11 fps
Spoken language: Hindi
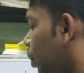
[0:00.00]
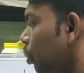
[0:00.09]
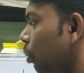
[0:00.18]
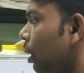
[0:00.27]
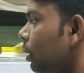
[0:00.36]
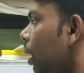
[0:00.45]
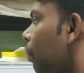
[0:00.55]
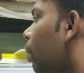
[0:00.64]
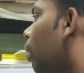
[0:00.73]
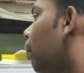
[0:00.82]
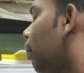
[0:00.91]
उसमें थोड़ा सा
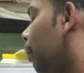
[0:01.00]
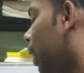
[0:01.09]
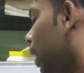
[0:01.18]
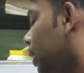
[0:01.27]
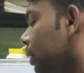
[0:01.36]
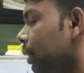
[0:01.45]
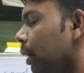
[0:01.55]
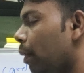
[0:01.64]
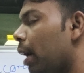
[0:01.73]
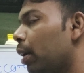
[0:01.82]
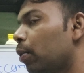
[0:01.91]
आपका बैलेंस
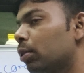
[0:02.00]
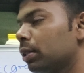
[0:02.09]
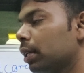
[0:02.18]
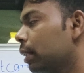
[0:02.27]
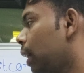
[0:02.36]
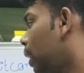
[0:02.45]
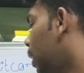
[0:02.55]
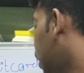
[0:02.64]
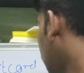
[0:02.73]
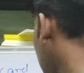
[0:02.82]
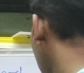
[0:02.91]
डिवाइड हो सकता है
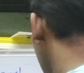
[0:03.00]
लेकिन अगर